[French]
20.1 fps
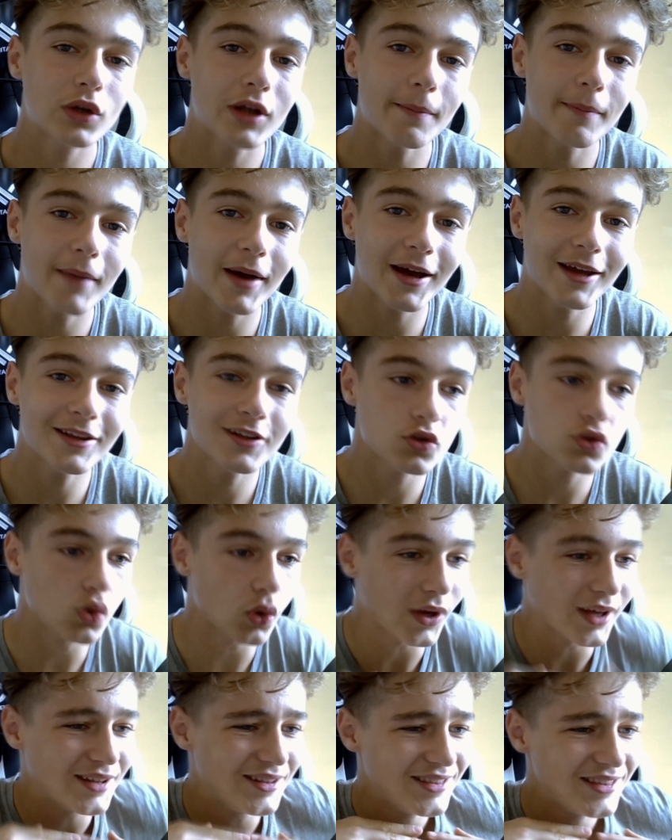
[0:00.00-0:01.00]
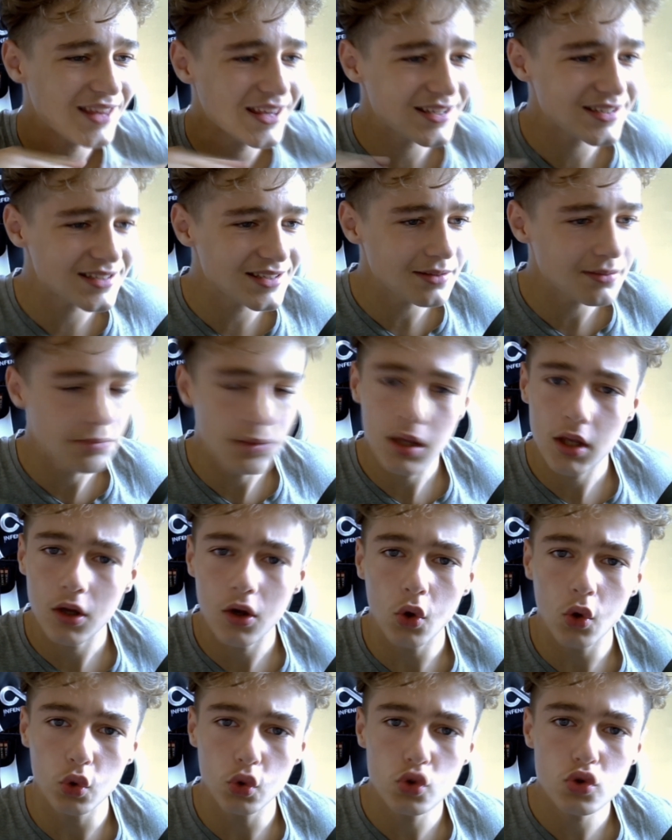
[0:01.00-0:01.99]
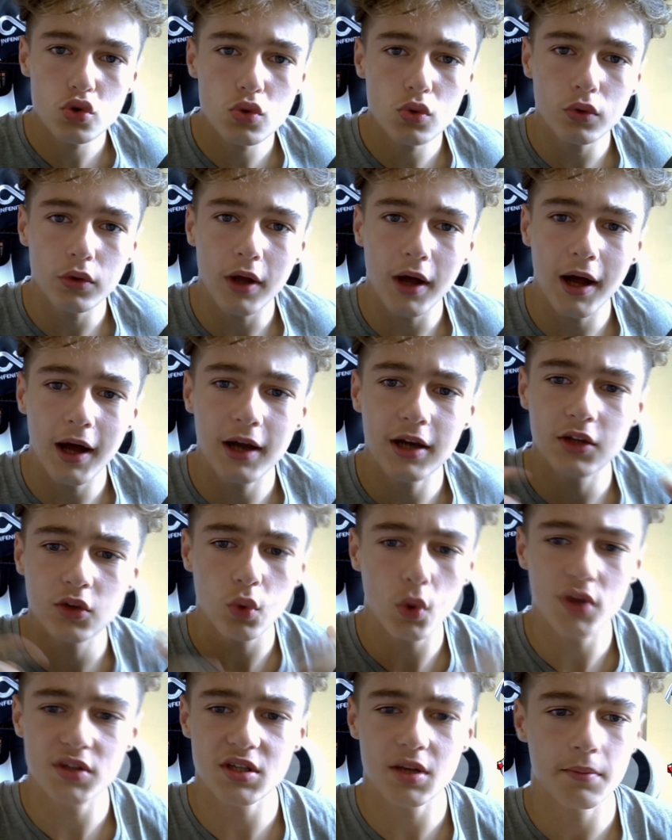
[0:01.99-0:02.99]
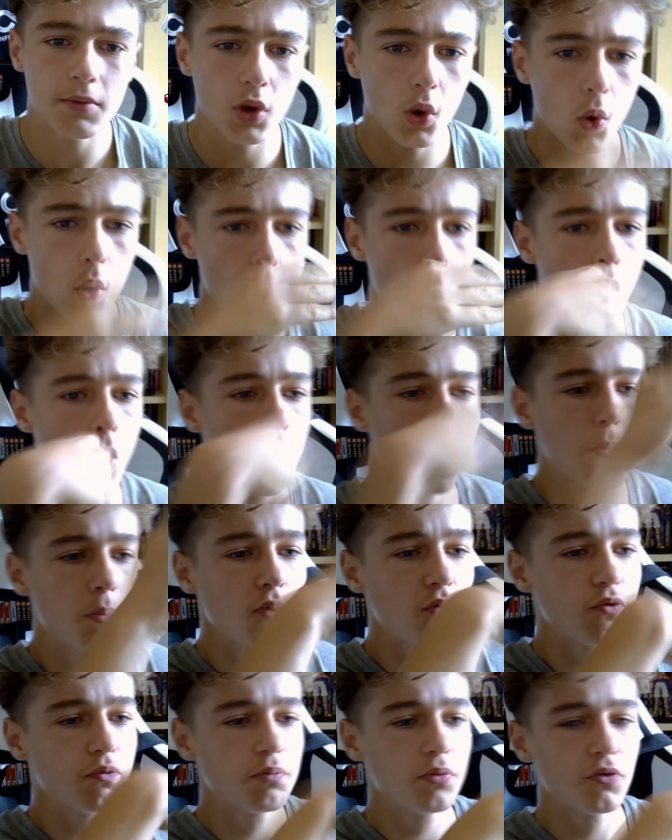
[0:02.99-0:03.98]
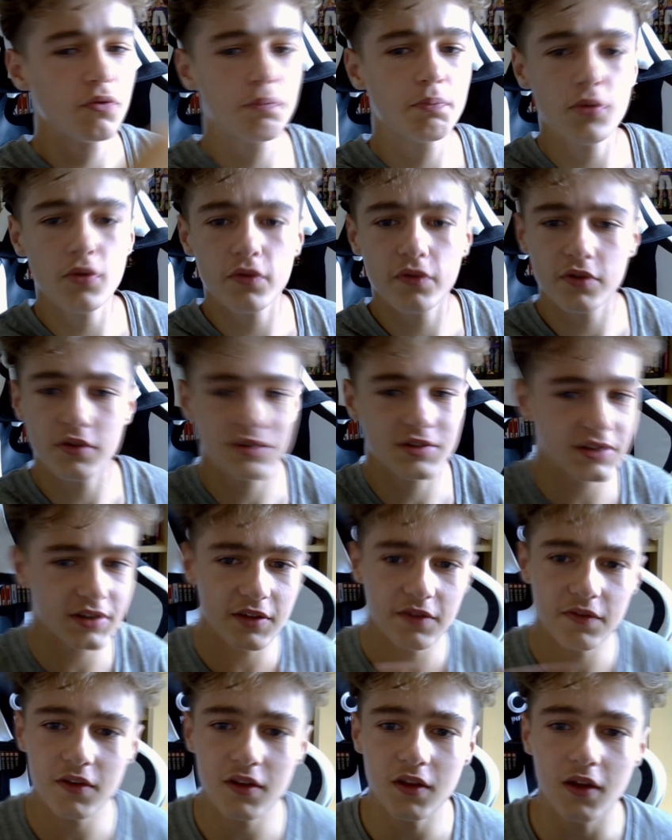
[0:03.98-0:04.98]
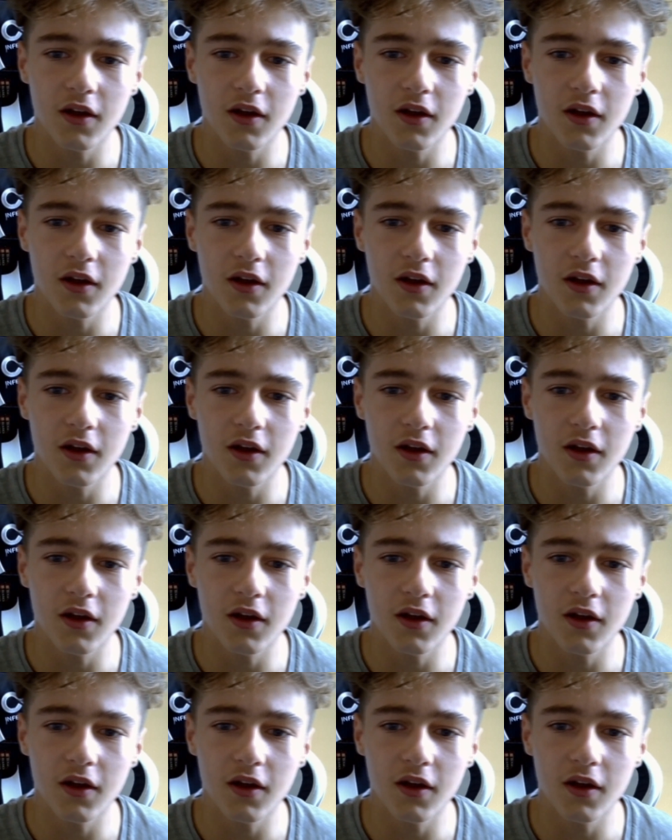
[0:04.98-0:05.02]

la marine serait décimée en deux secondes. Ah, les trois amiraux, c'était fini.